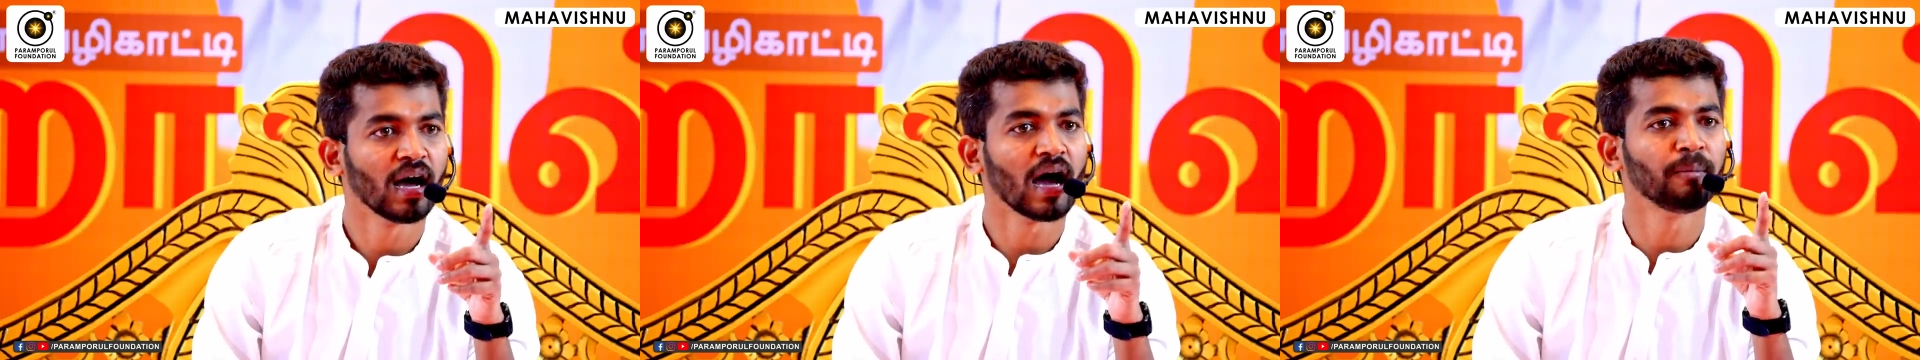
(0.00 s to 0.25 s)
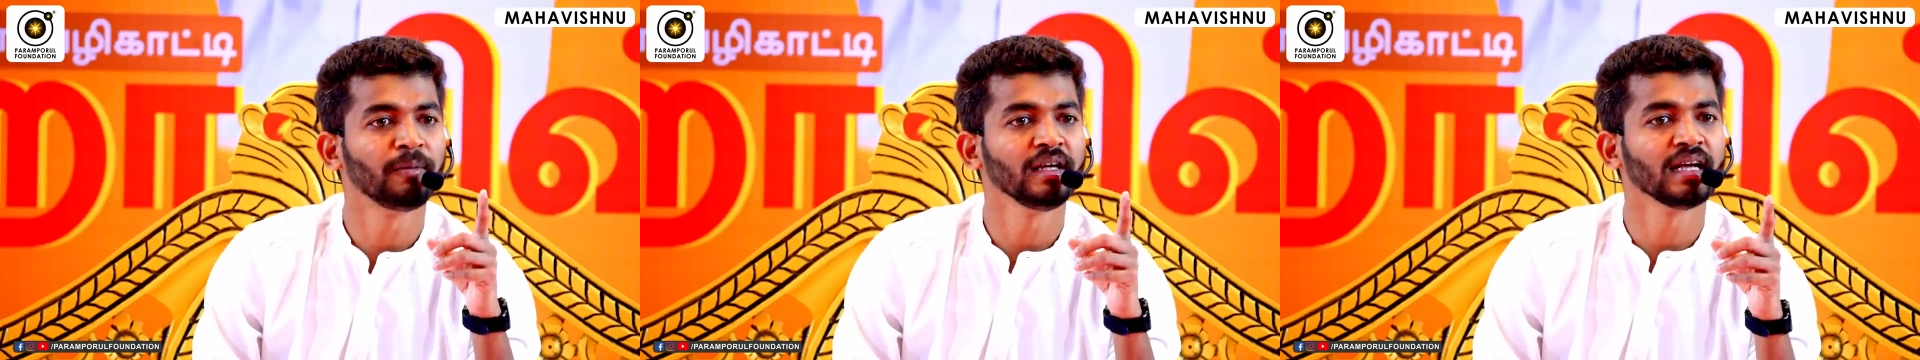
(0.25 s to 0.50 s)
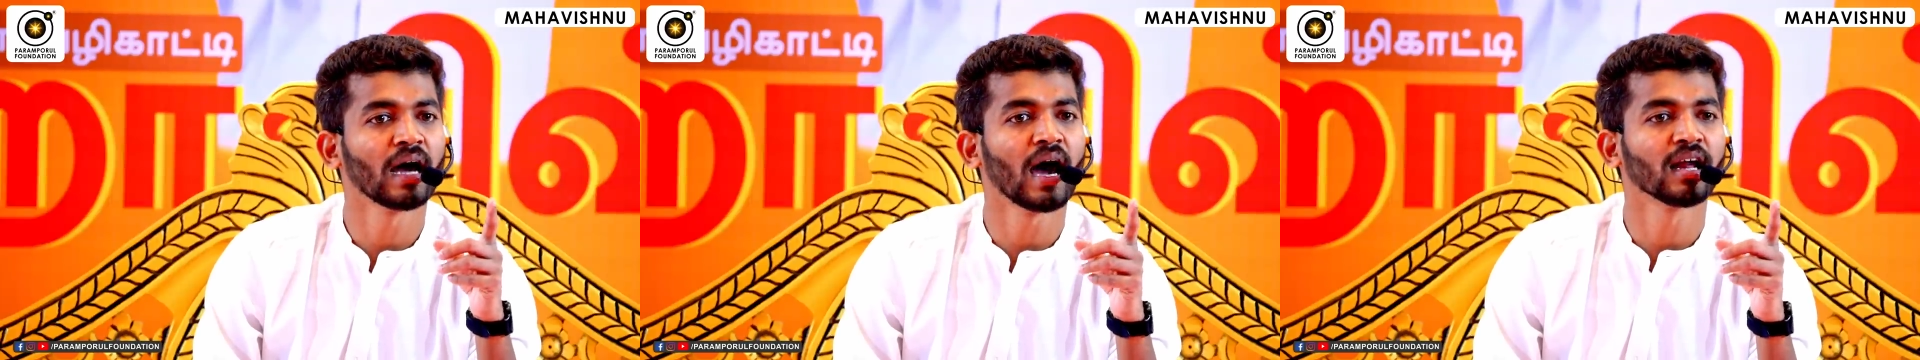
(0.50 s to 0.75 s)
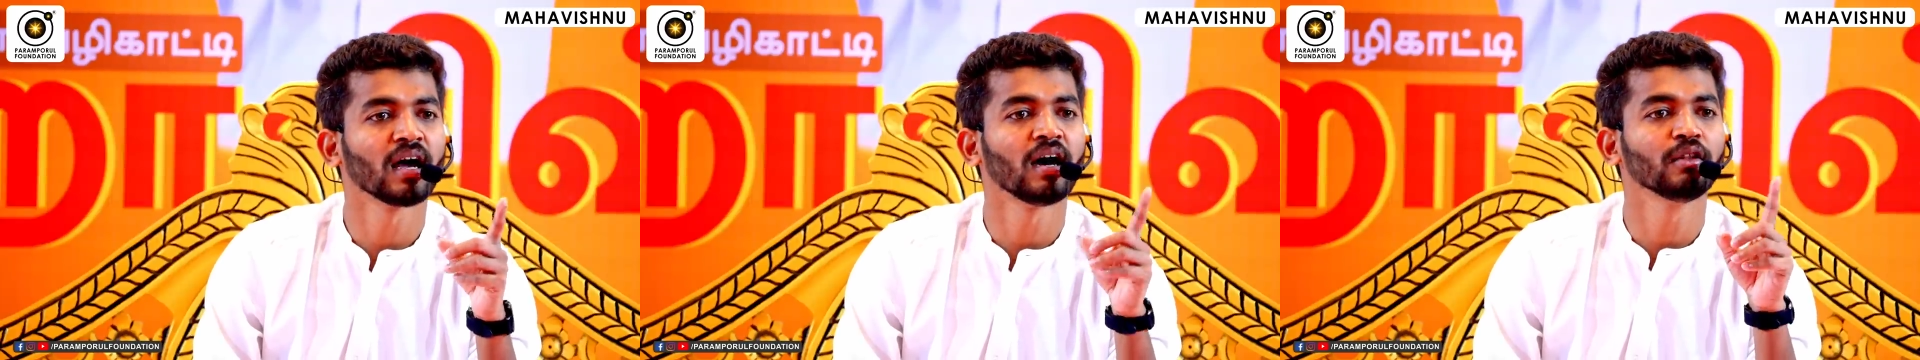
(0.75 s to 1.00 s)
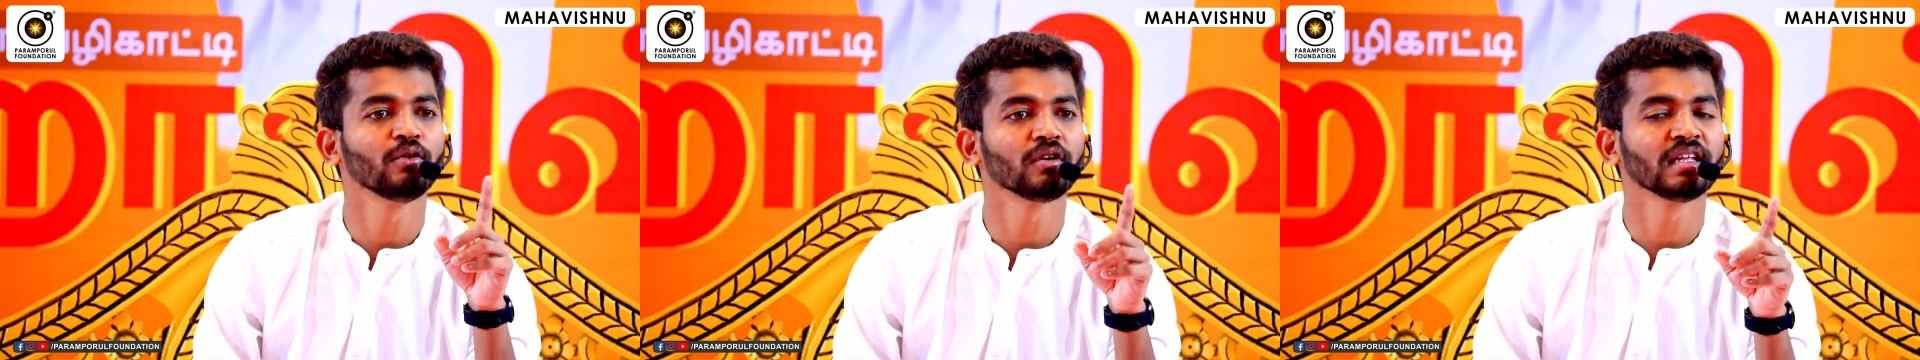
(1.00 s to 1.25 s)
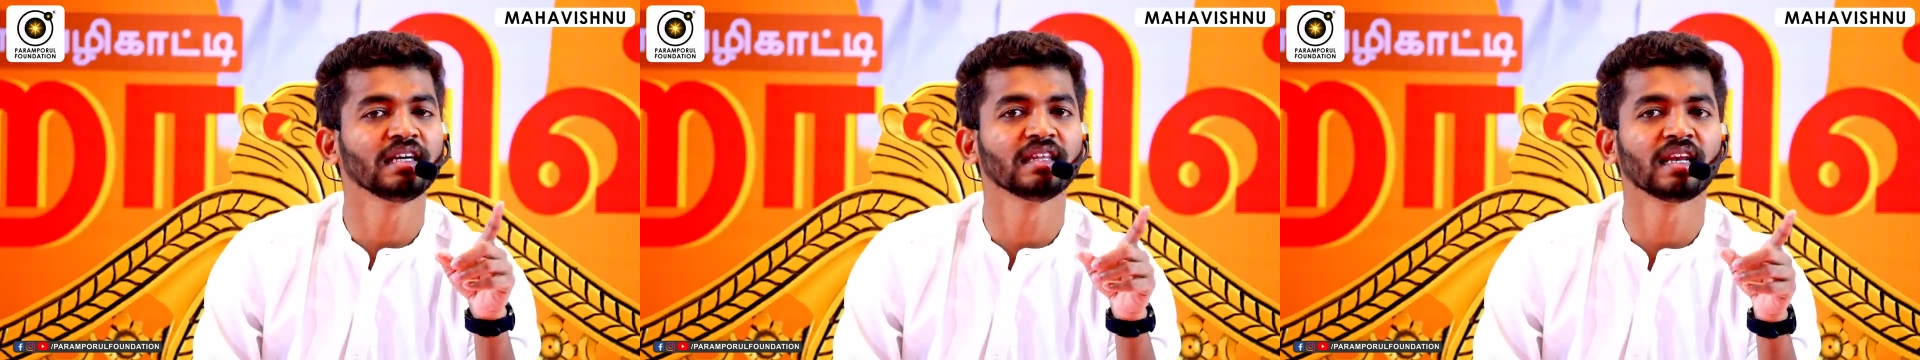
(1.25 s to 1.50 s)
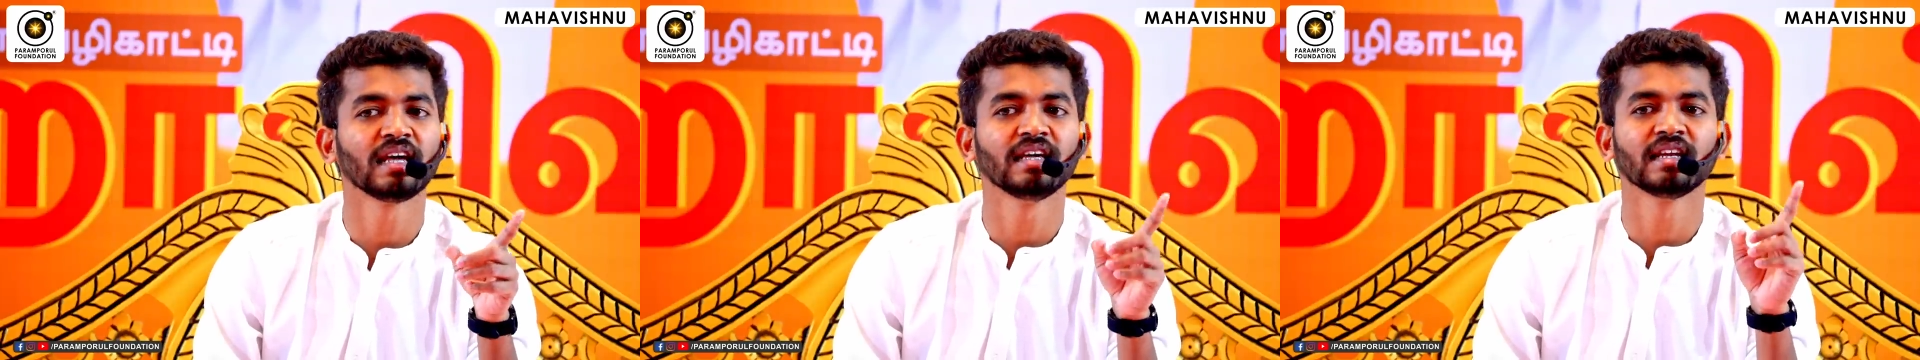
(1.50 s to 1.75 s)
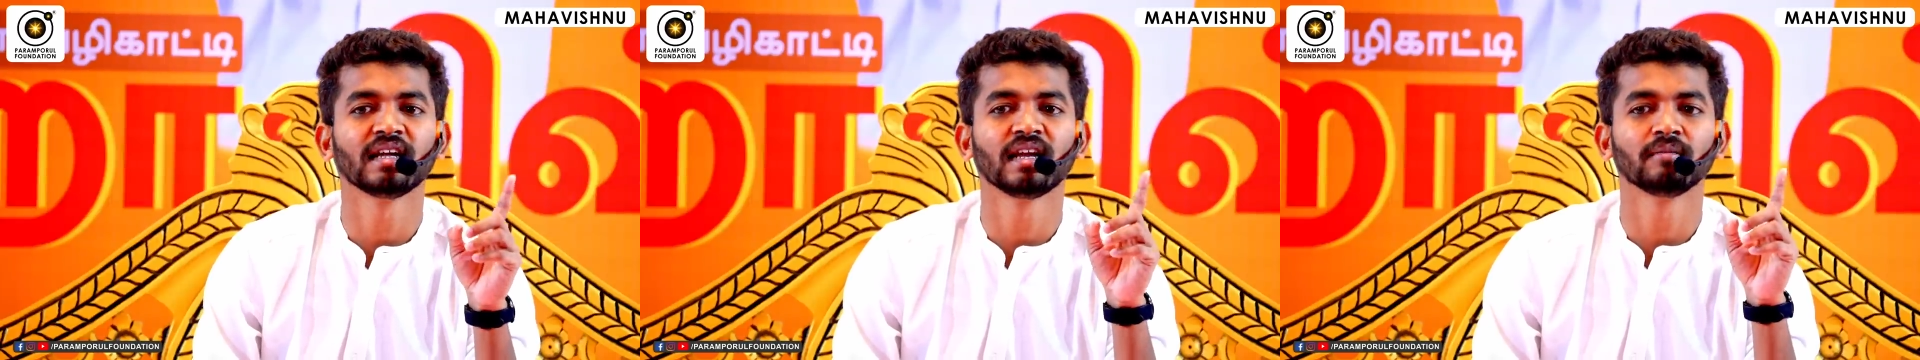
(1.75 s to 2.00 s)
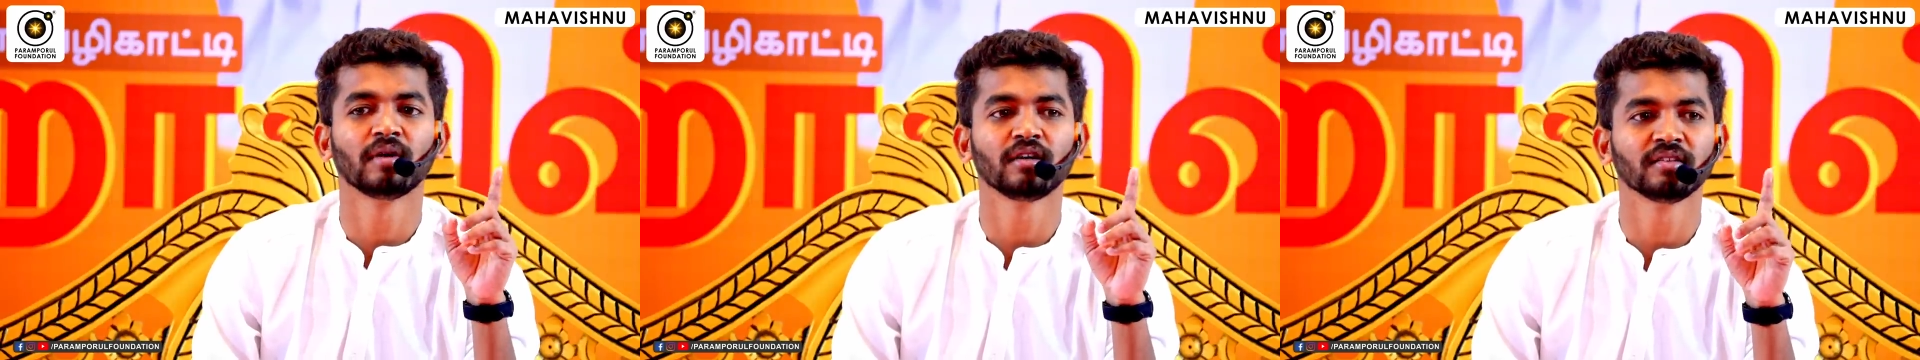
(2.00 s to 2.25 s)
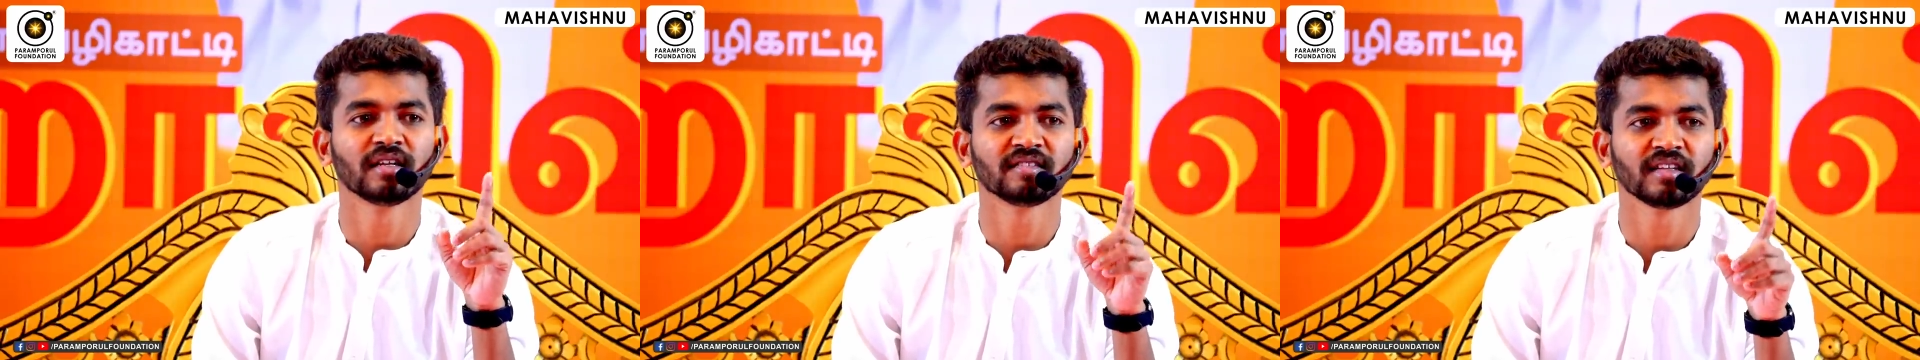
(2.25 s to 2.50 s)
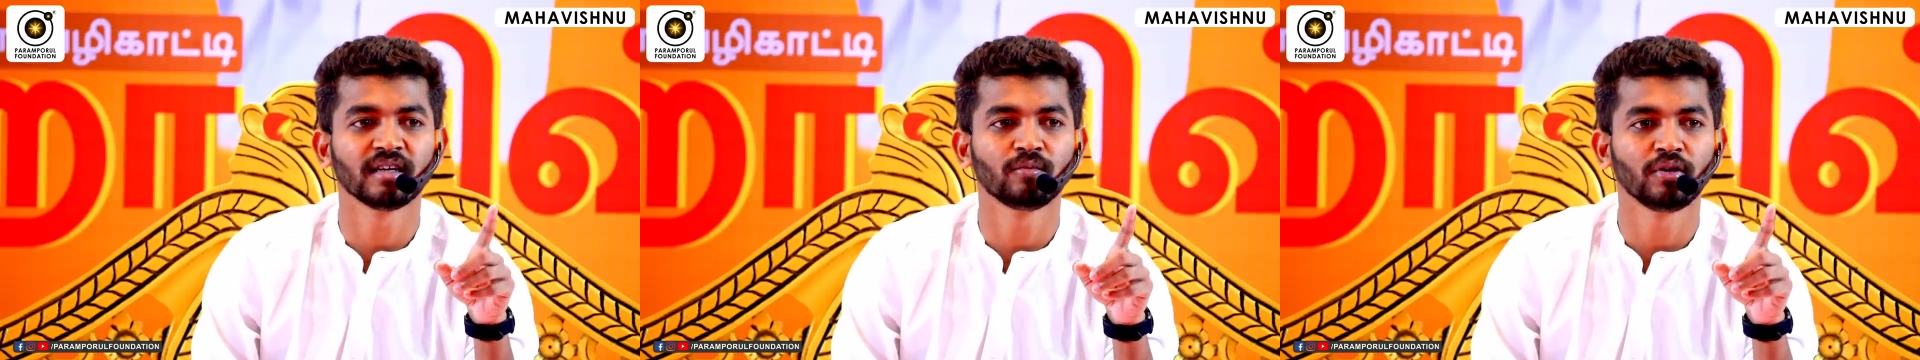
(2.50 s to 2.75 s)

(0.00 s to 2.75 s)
அப்படி யாராவது ஒருத்தங்க இதெல்லாம் என்னால் மட்டும்தான் செய்ய